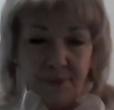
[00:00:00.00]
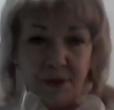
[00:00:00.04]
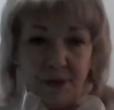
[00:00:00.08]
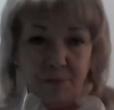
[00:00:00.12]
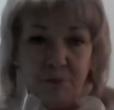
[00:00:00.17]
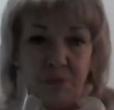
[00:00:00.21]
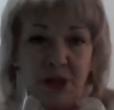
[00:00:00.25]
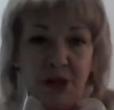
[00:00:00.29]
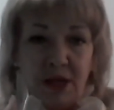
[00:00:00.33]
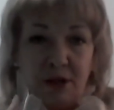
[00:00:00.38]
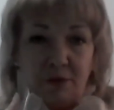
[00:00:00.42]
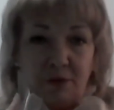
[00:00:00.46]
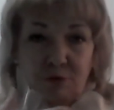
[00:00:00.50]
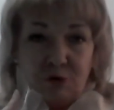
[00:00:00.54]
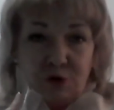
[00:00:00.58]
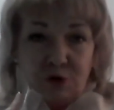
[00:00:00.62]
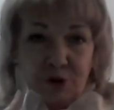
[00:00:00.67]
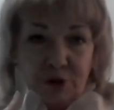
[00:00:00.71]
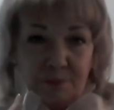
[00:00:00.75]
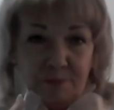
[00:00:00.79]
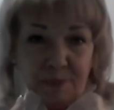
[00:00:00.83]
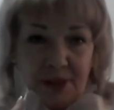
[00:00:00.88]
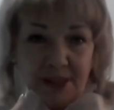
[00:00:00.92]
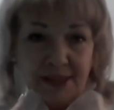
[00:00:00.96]
меня
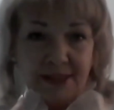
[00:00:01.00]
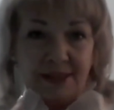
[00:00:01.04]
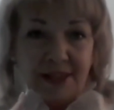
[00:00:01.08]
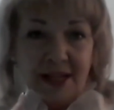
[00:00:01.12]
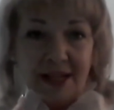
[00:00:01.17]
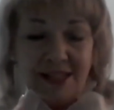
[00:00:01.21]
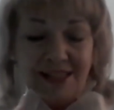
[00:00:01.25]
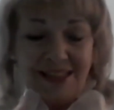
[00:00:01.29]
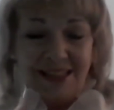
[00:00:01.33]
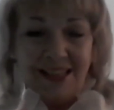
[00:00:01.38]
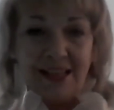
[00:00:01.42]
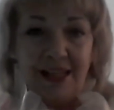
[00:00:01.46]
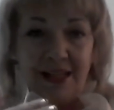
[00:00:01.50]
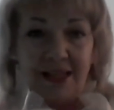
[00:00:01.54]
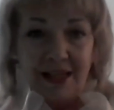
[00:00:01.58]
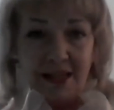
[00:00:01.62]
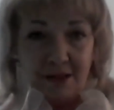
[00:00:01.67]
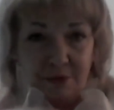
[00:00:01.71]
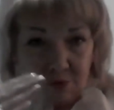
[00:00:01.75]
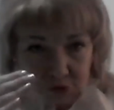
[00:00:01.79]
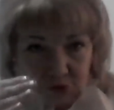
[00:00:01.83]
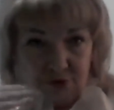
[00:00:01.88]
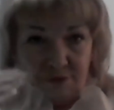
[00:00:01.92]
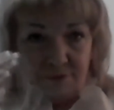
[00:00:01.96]
нужно признать, и я
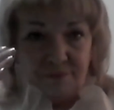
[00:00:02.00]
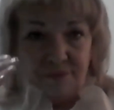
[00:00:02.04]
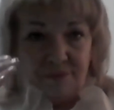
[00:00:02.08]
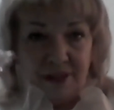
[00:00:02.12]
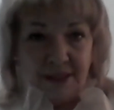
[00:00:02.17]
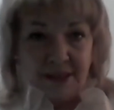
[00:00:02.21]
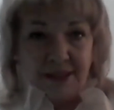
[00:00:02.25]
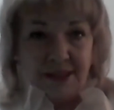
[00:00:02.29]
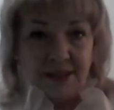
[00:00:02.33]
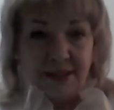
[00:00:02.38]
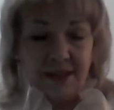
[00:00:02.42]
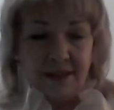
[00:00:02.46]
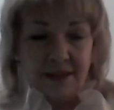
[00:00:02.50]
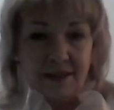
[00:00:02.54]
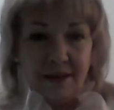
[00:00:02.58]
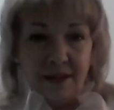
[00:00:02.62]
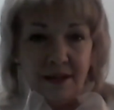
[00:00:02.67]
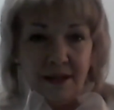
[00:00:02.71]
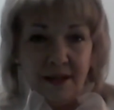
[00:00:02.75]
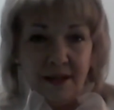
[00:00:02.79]
должен выйти